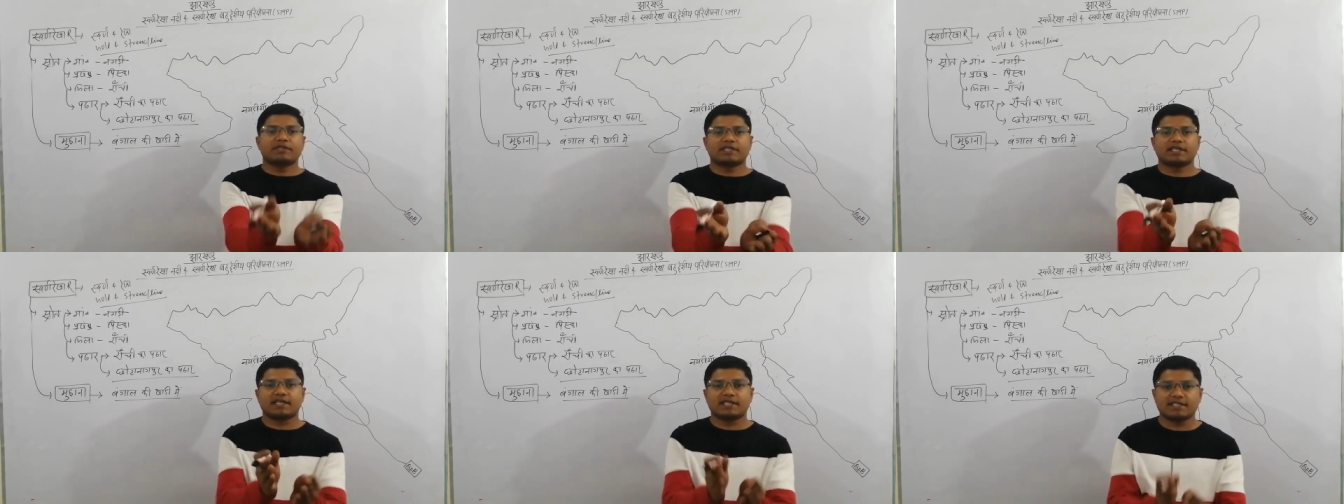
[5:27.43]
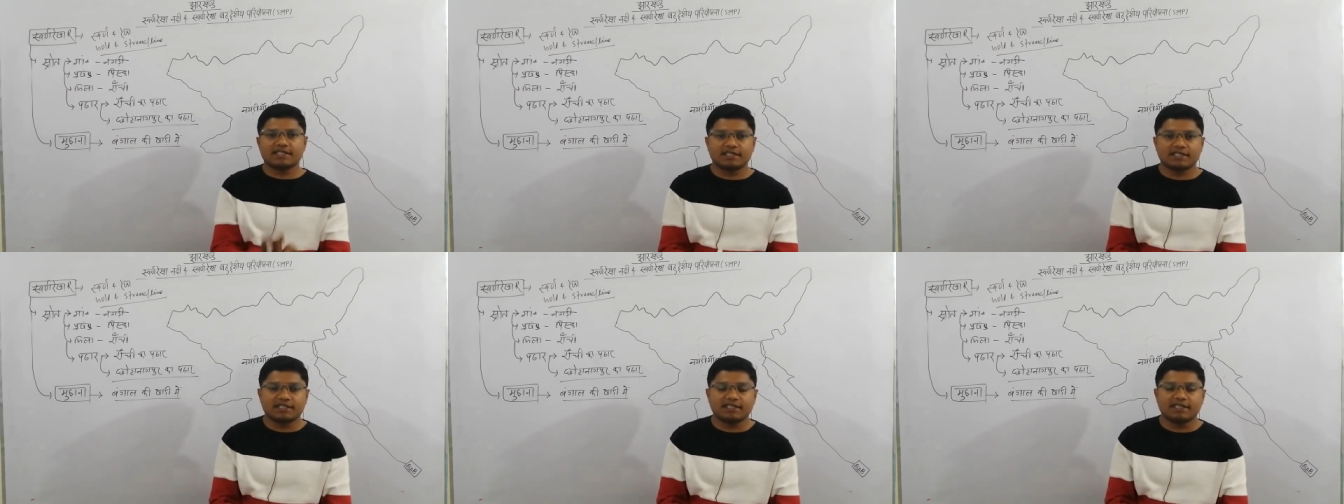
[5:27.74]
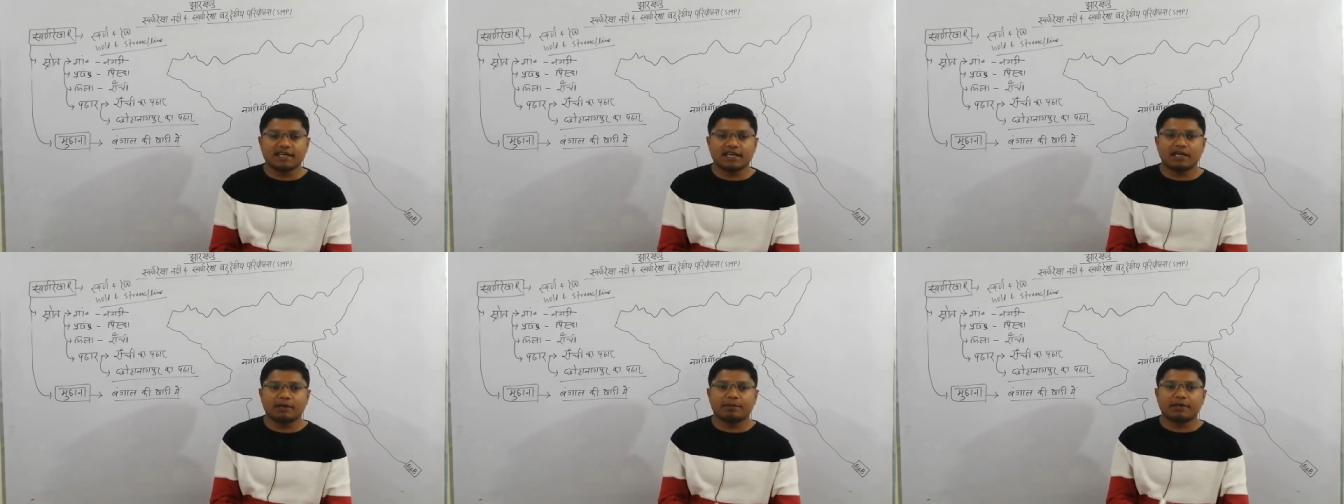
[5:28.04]
विसर्जित
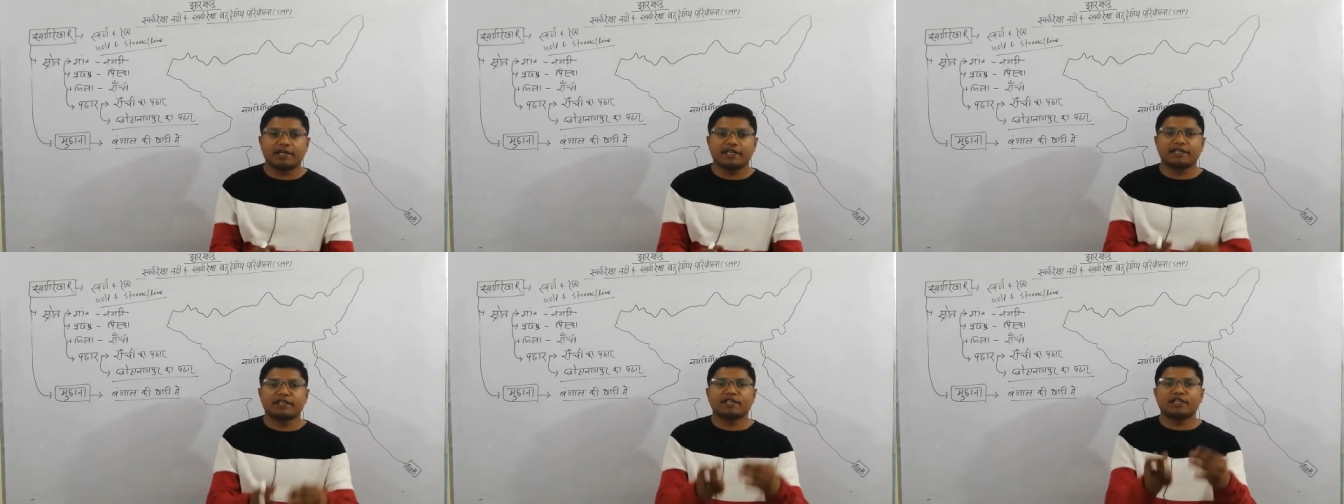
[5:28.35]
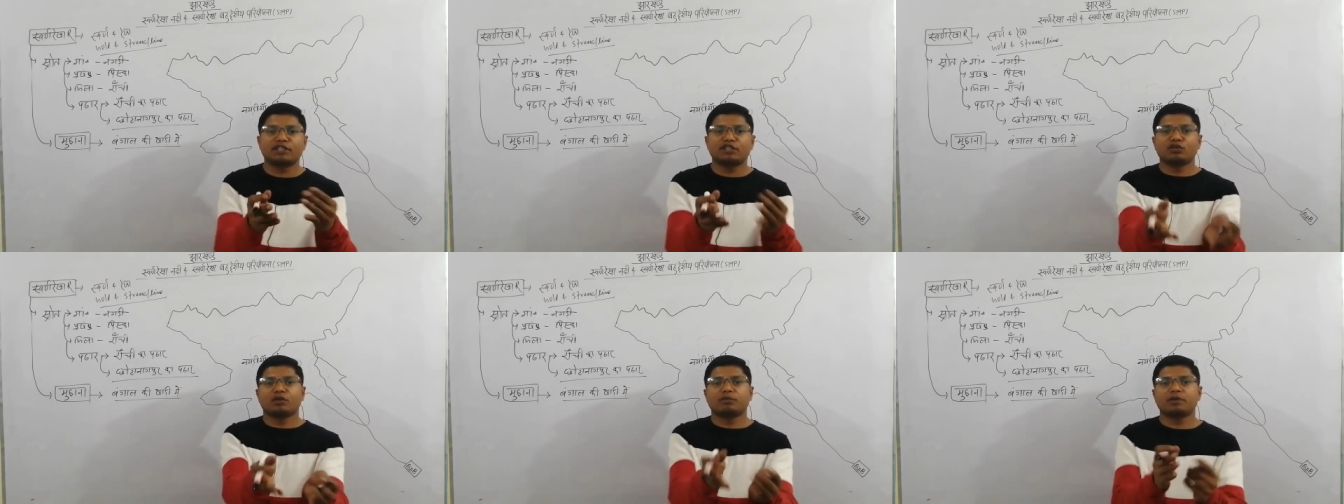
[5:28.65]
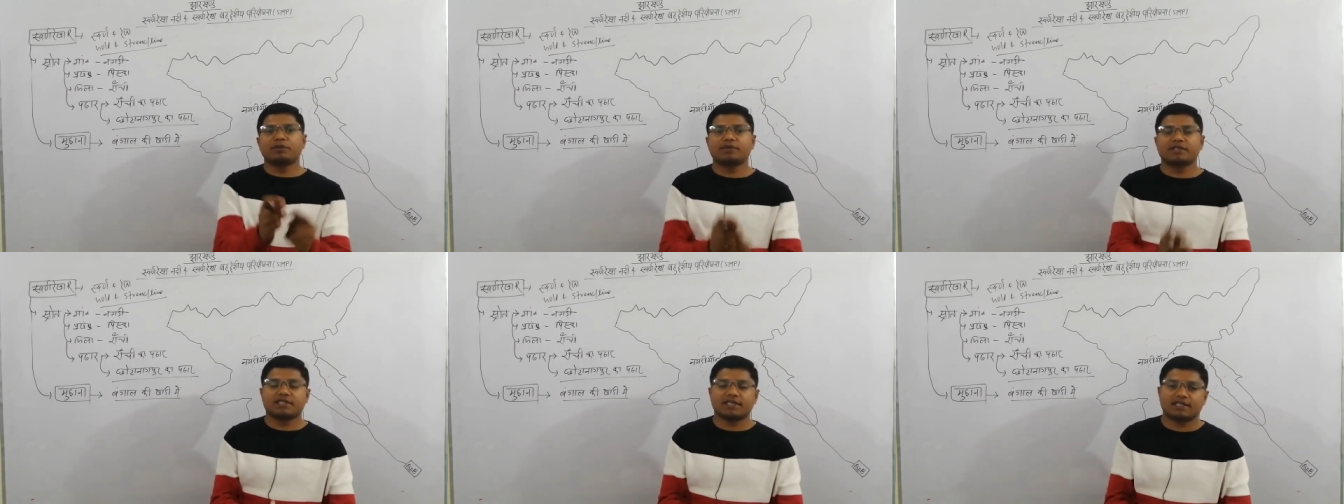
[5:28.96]
किया है बड़े नदियों
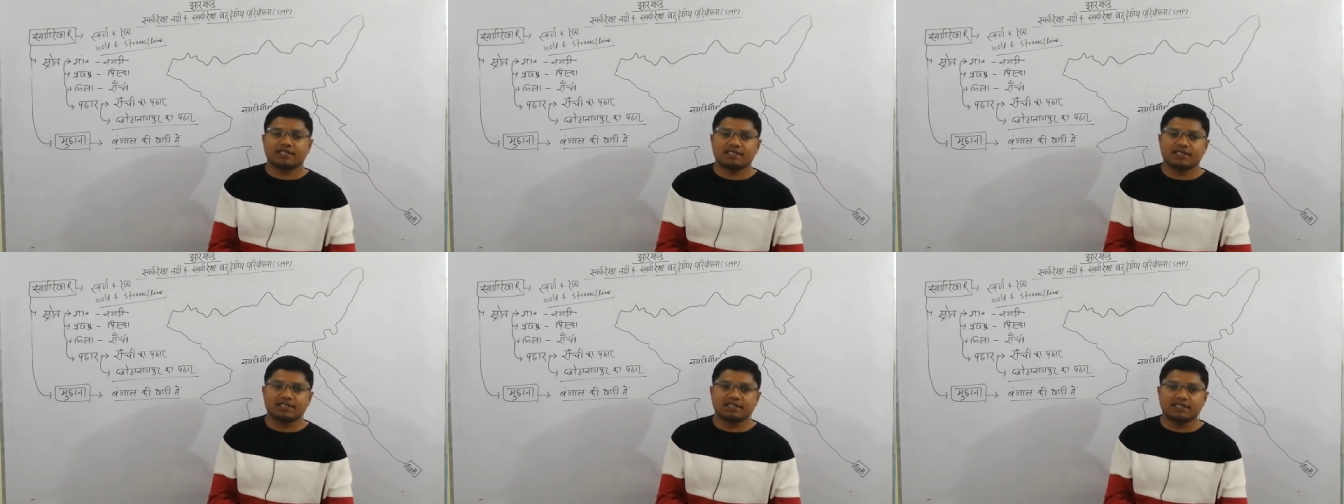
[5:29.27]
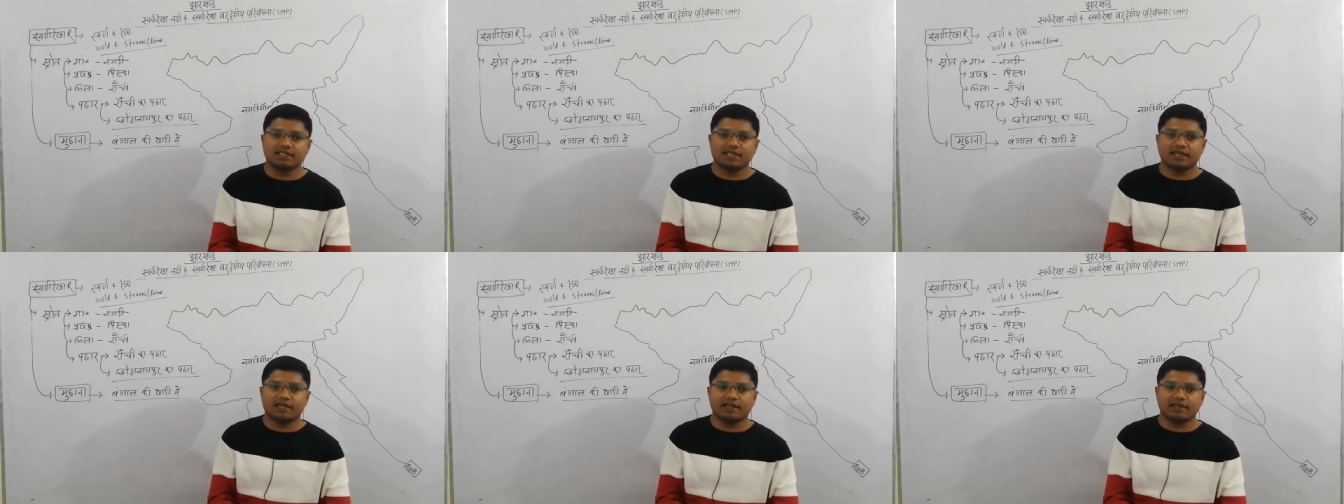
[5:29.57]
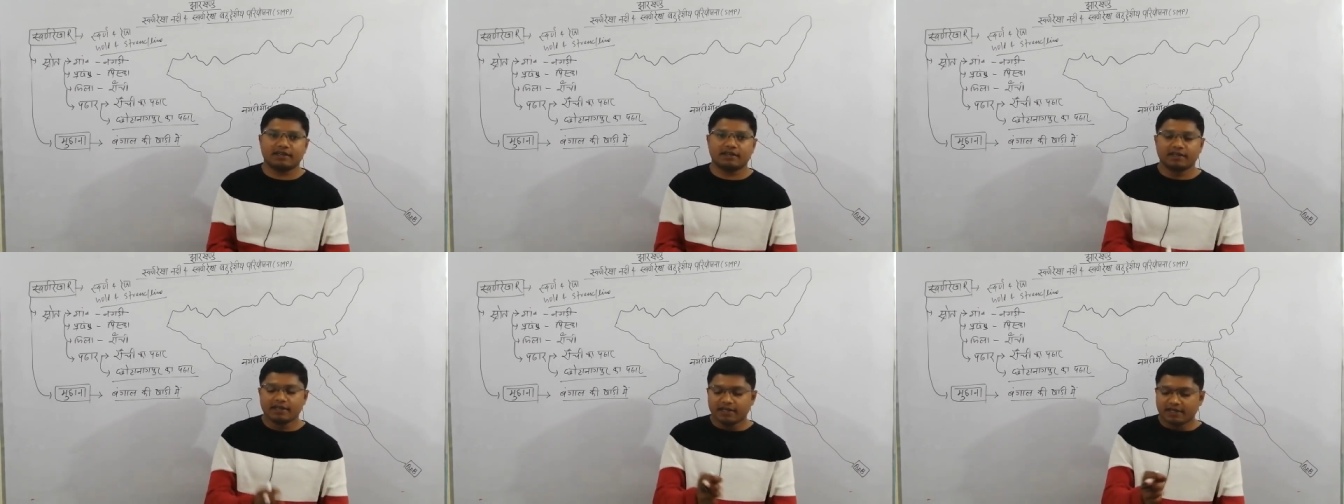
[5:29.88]
में विसर्जित किया
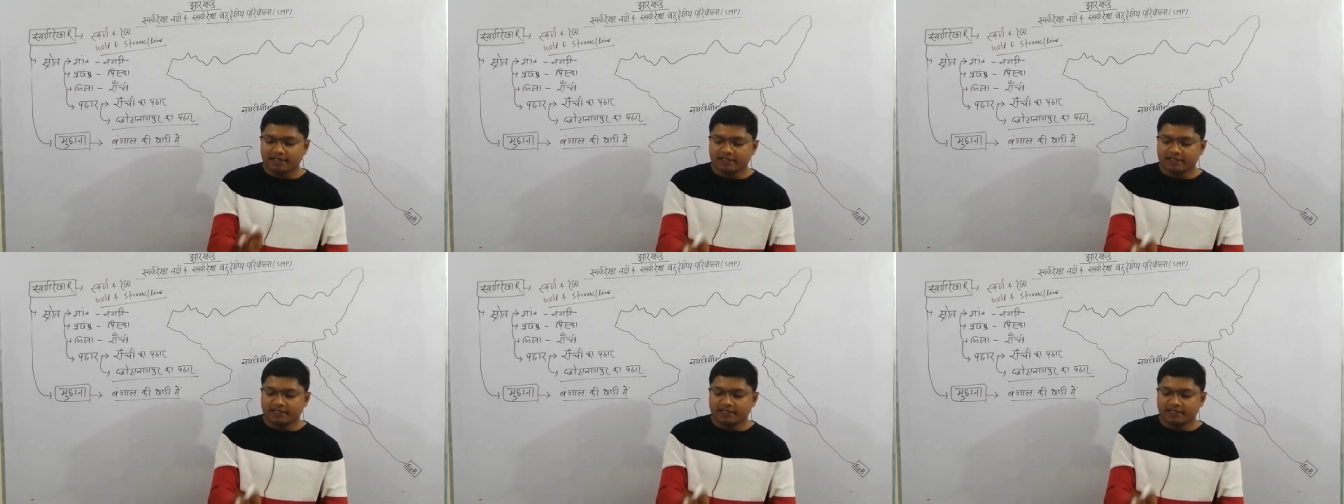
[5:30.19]
है